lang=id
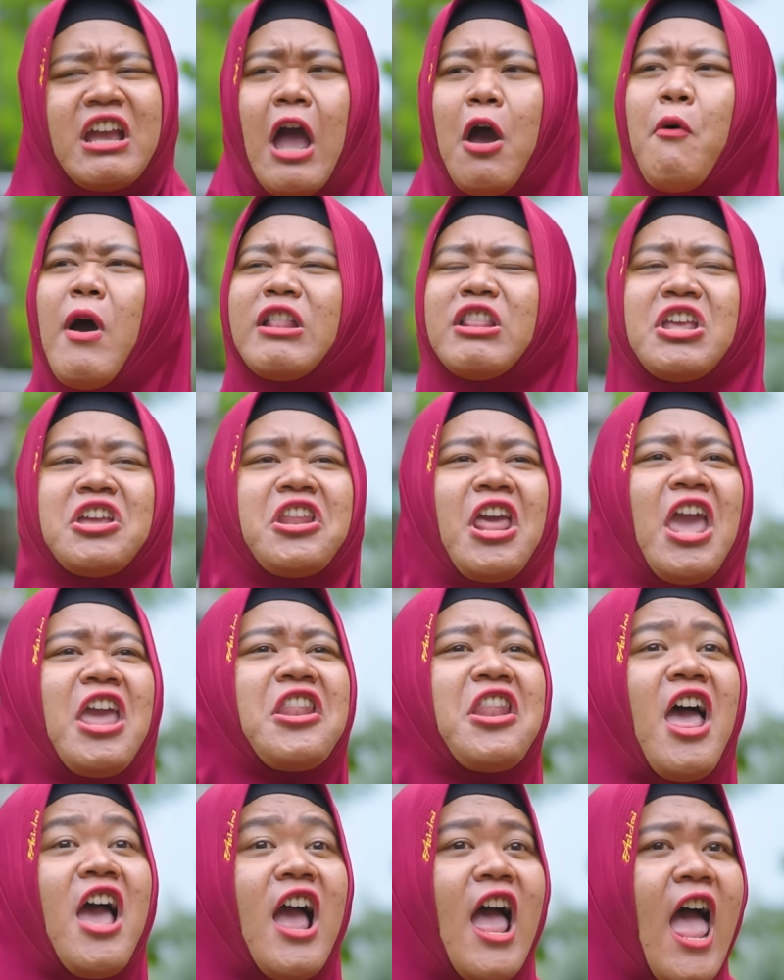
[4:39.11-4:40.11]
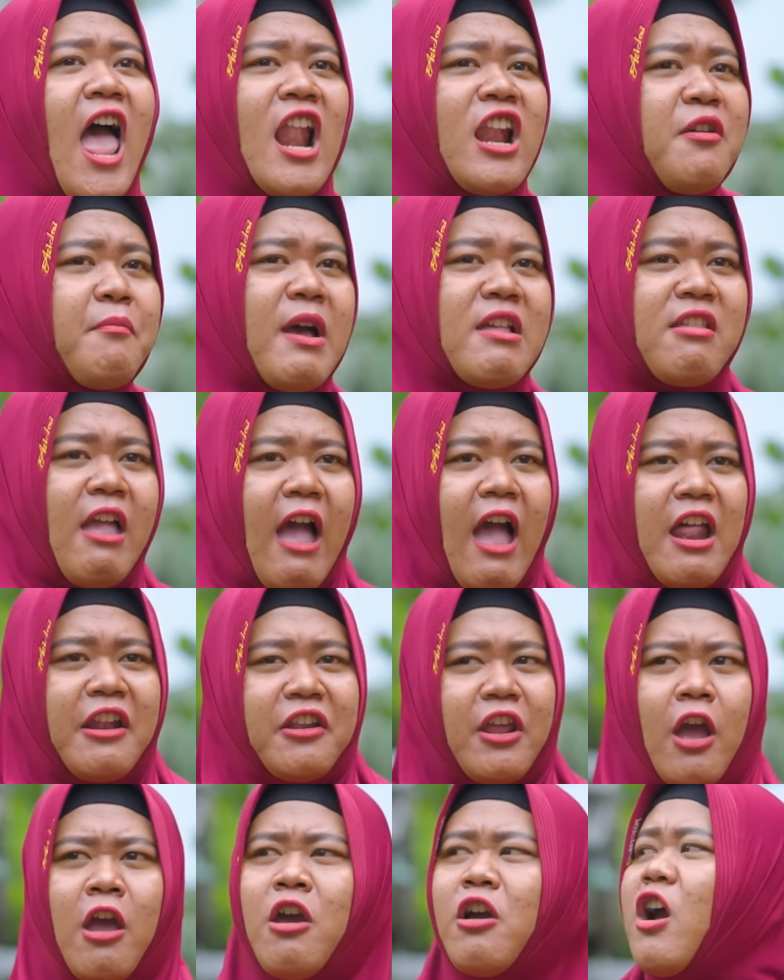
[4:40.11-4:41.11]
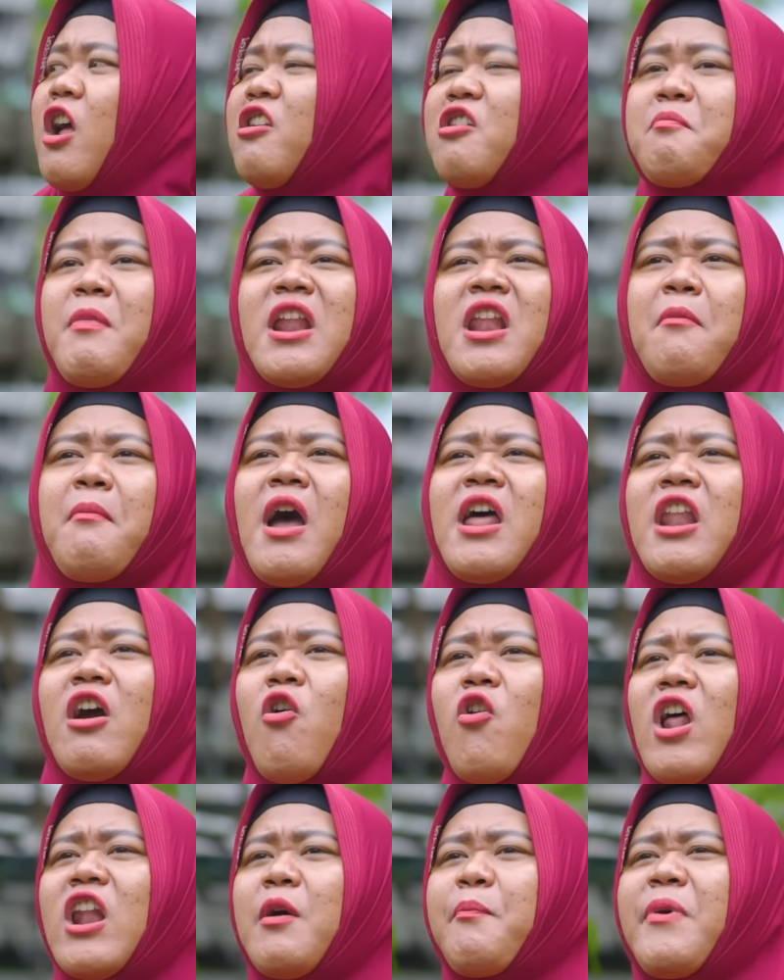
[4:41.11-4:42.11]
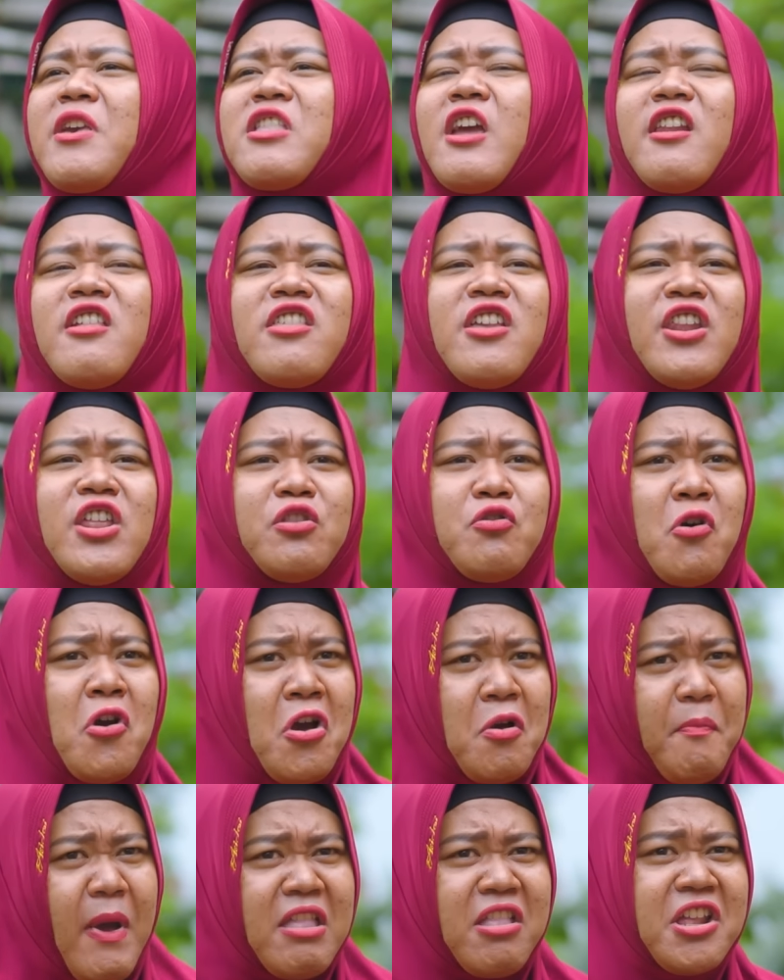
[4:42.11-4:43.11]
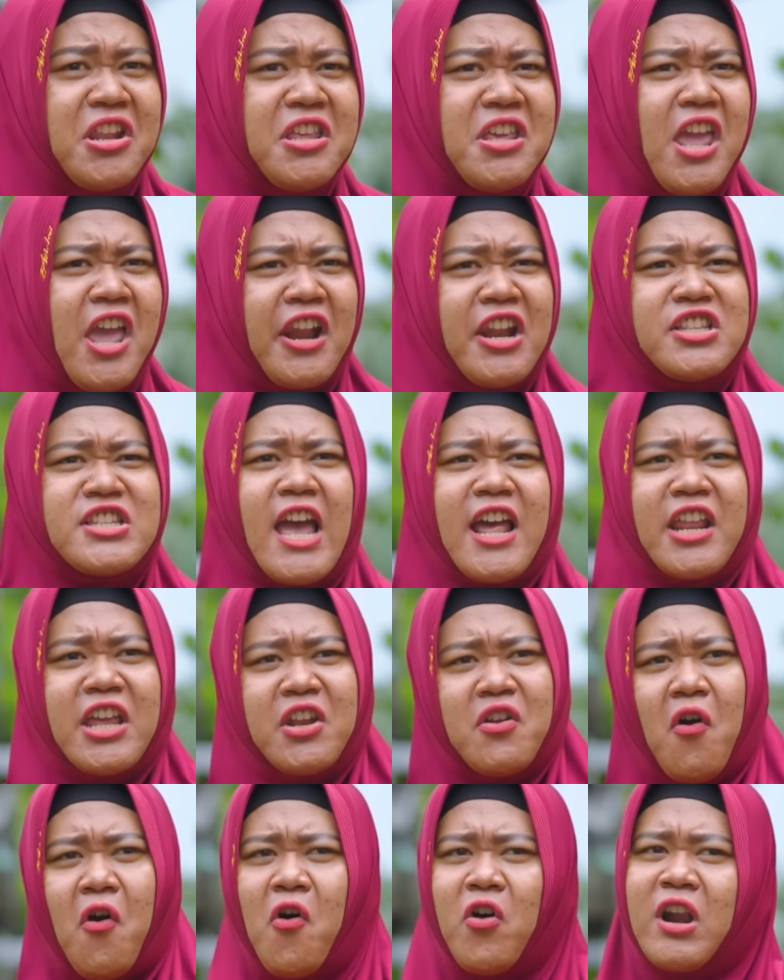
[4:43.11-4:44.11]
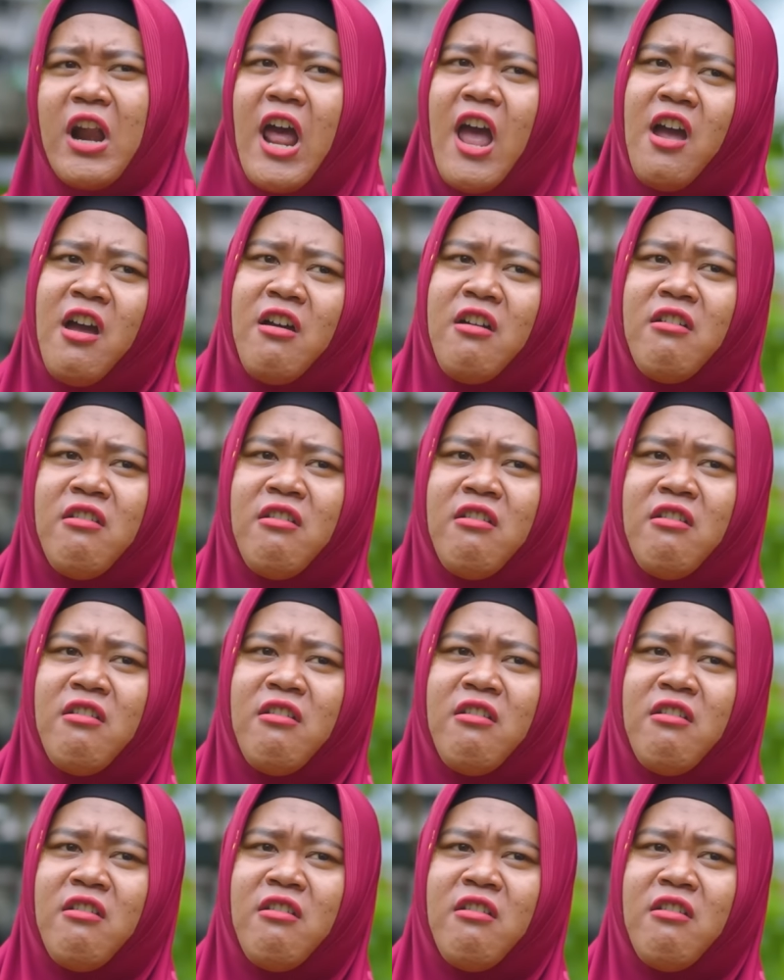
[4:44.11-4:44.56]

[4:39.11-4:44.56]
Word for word: Kak Wati ini enak kali masakannya. Kan kemana-mana kalau ada pesta di sini tuh pasti dia yang dicariin orang.